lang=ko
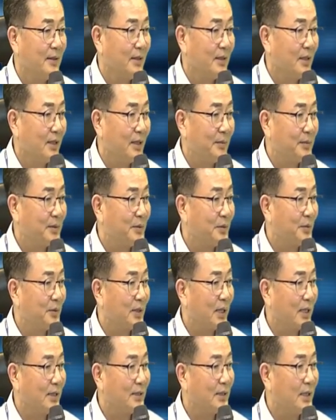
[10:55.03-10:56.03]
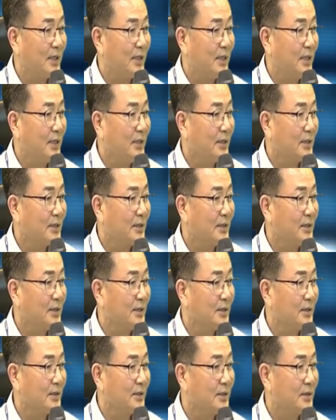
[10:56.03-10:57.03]
아무튼 오늘 간단히
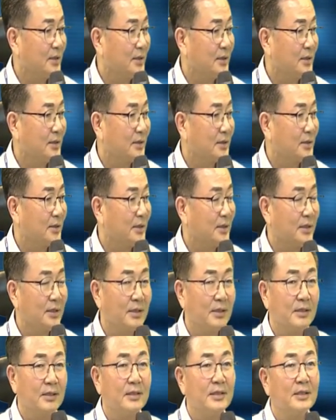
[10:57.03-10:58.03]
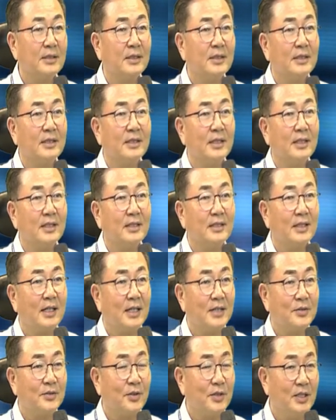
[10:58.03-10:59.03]
그 어, 저희
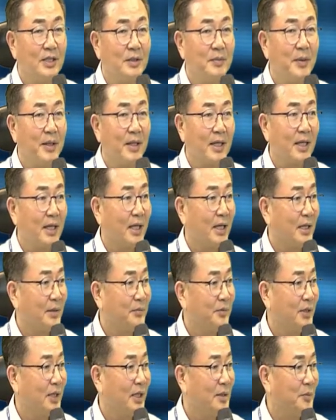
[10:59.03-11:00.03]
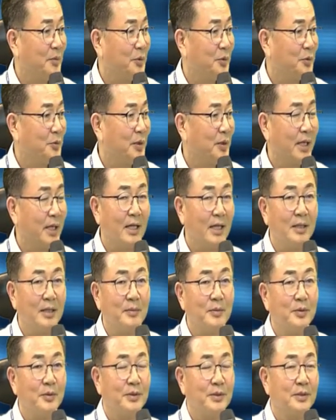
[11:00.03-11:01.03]
아이스 200의 VR 모드와 AR
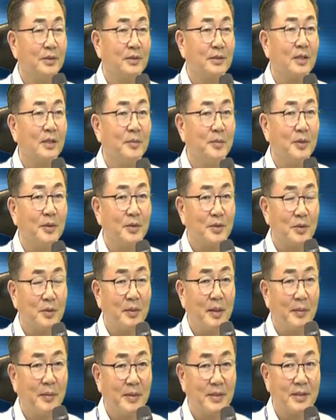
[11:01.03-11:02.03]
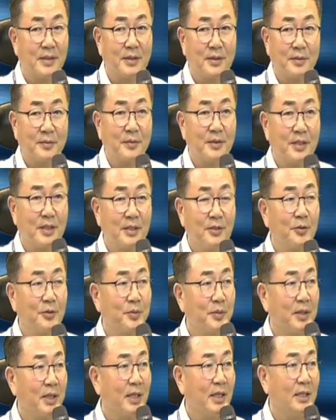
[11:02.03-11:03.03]
모드 설명을 좀 하면서 여러분들이
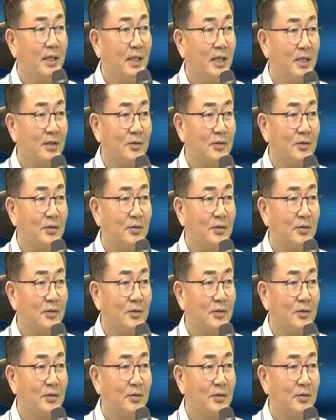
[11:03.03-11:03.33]
쉽게 이해할 수